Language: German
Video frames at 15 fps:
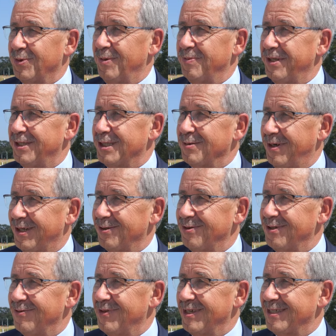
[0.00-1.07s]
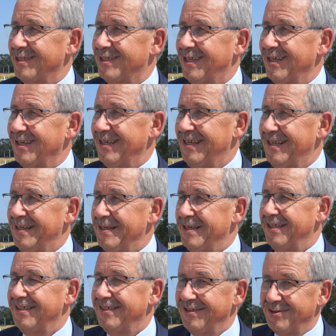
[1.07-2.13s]
bekommt eine zweite Universität.
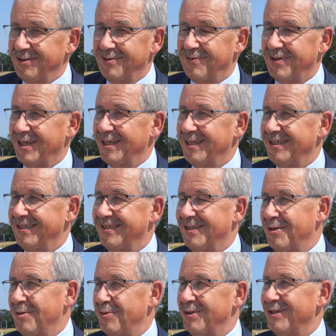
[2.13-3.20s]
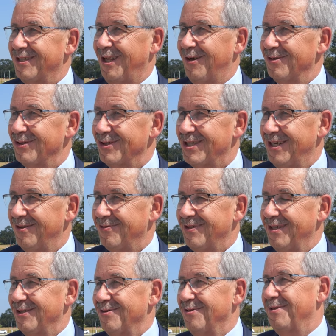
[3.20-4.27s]
Äh, und wer den Numerus Clausus
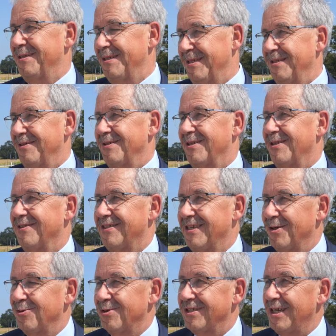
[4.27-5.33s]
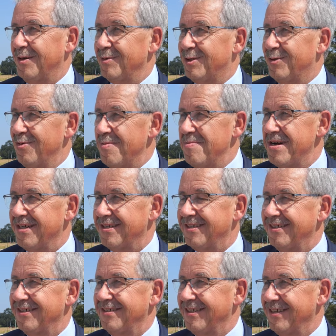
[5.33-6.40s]
schafft, also ein sehr gutes Abitur macht,
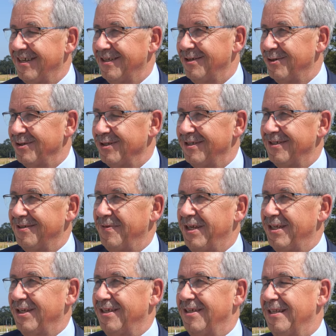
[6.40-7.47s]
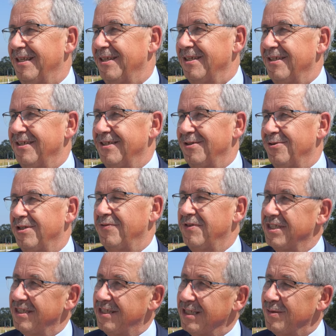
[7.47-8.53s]
äh, der, kann auch an der
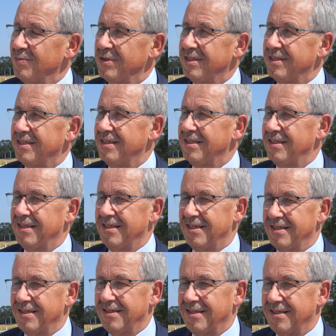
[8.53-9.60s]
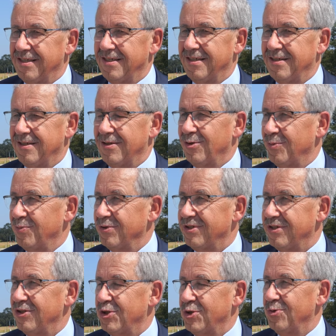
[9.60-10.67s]
Universitätsmedizin hier in
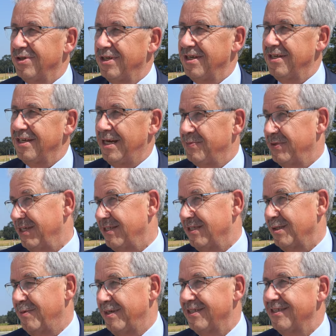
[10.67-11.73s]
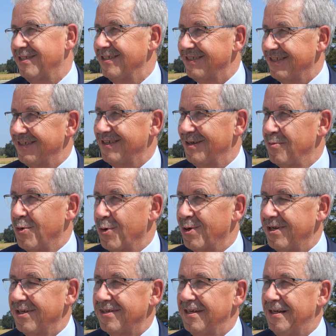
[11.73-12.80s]
Cottbus studieren. Ab 26 ist das ja
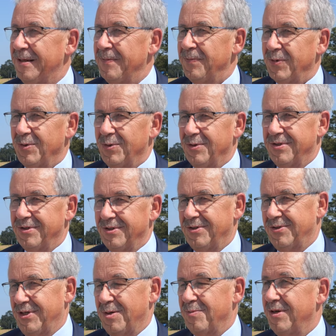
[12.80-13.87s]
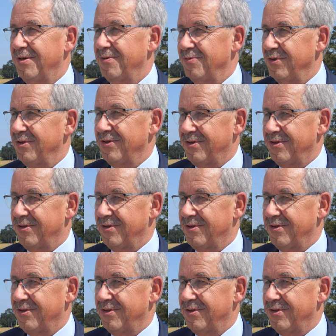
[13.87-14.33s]
möglich. Und ich sage mal,